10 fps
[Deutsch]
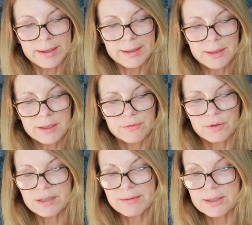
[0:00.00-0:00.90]
Ist
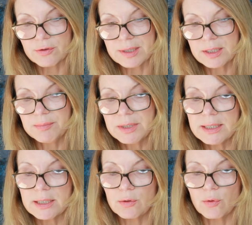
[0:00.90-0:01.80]
von 2017
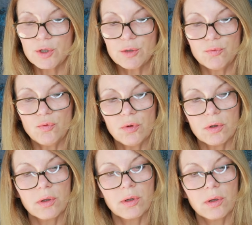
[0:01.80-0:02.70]
ein neues Buch,
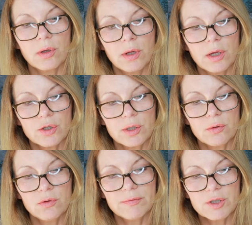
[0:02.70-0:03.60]

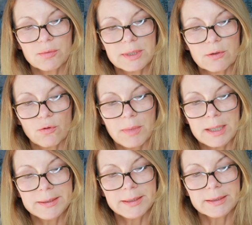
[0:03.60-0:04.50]
Steht irgendwas über den
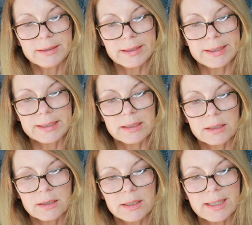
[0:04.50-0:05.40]
Roman da drin?
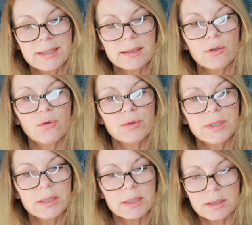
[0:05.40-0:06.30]
Eigentlich nicht. Eine
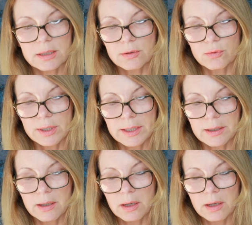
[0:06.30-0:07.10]
Trilogie ist das, okay.